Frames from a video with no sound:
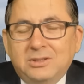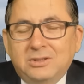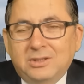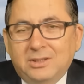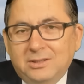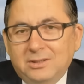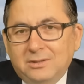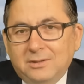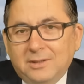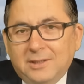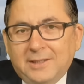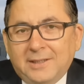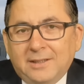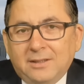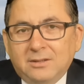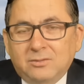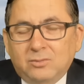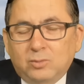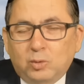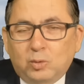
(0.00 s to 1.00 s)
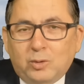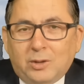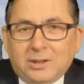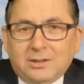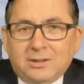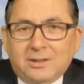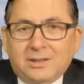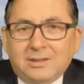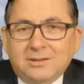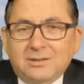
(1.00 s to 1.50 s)
İnce'nin
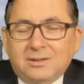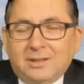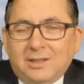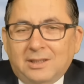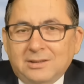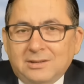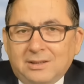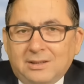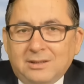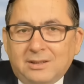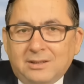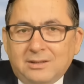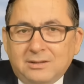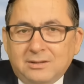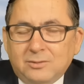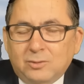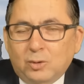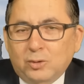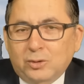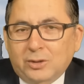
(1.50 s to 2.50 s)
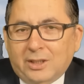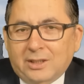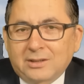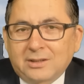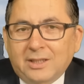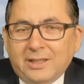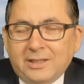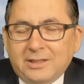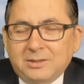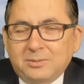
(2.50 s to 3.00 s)
vukuatlarını, skandallarını göz
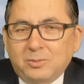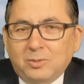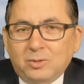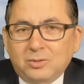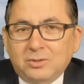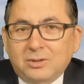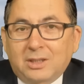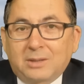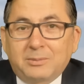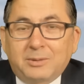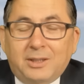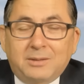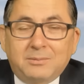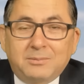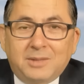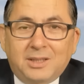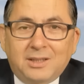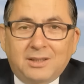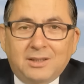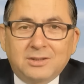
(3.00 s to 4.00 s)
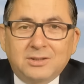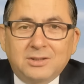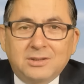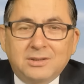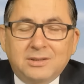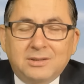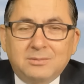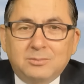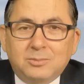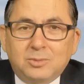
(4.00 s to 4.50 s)
ardı etmiyoruz ama Meral
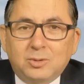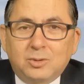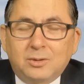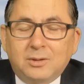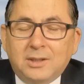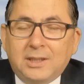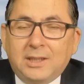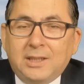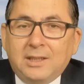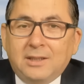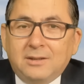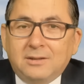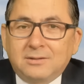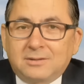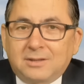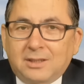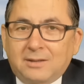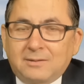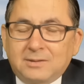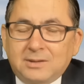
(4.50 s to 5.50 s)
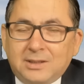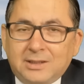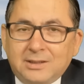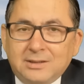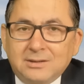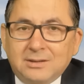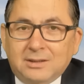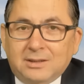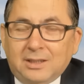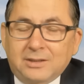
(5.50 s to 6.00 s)
Akşener'in bu
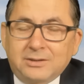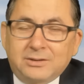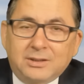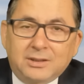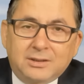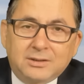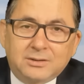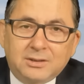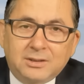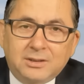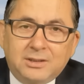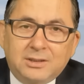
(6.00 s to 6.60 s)
tavırları dikkat çekici.